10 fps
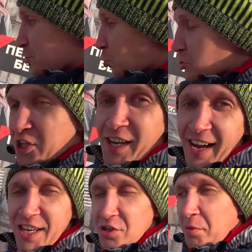точно
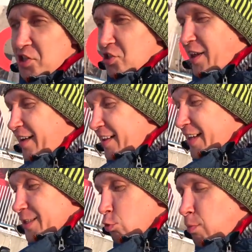такая же машина
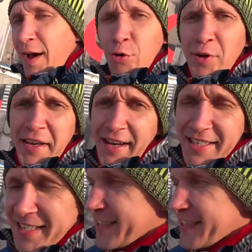Subaru Legacy,